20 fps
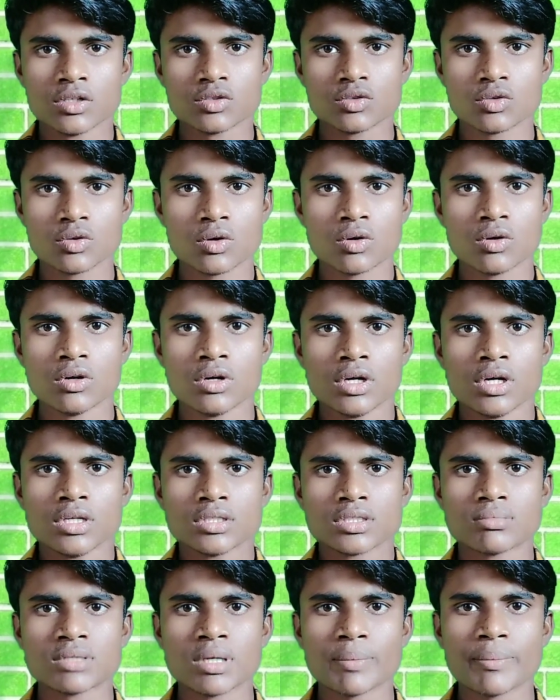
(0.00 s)
तो
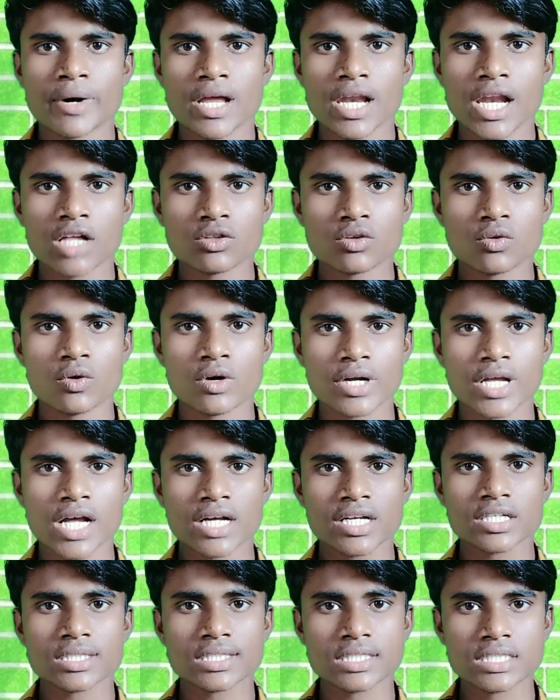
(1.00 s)
सबसे पहला तो हो गया
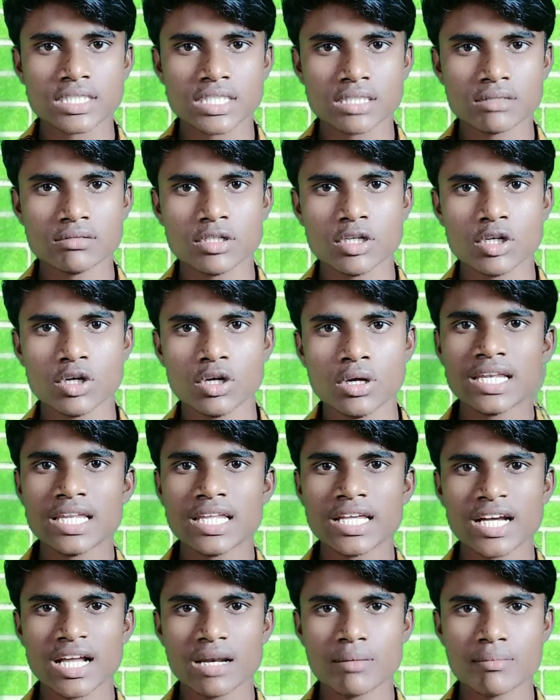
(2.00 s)
कि किसी भी
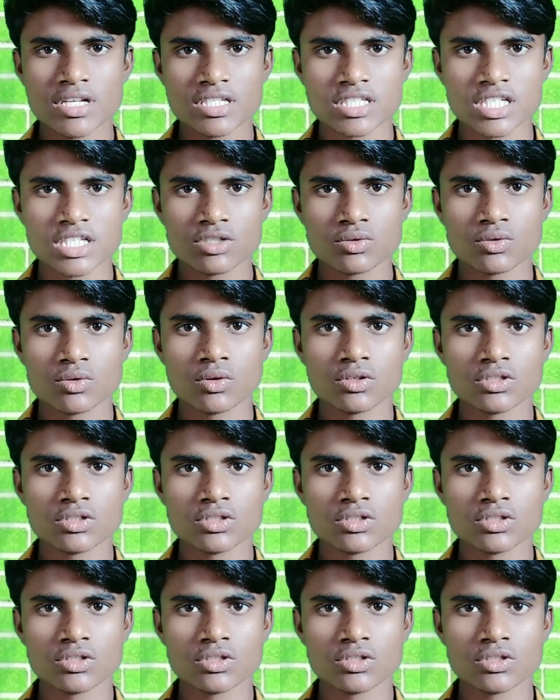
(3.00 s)
लीगल मैसेज को